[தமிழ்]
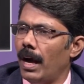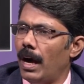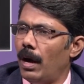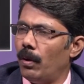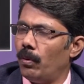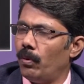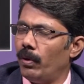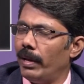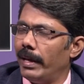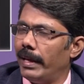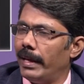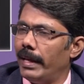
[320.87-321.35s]

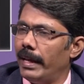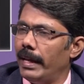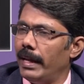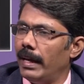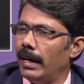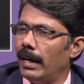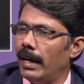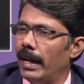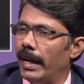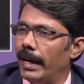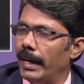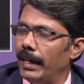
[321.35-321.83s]
அவருடைய
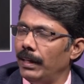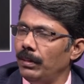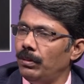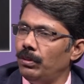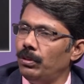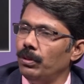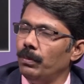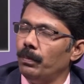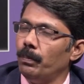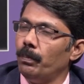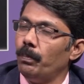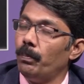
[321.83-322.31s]
கிரியைகள்
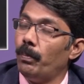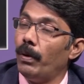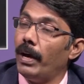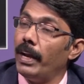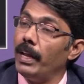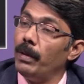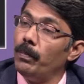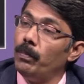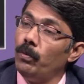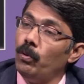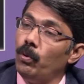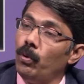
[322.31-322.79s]
அனைத்தும்
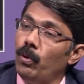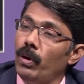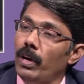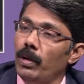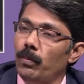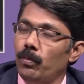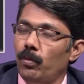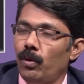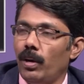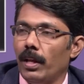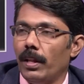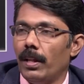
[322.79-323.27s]

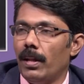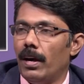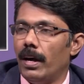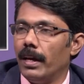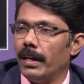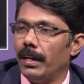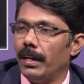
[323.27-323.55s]
பரிபூர்ணம் உள்ளதாக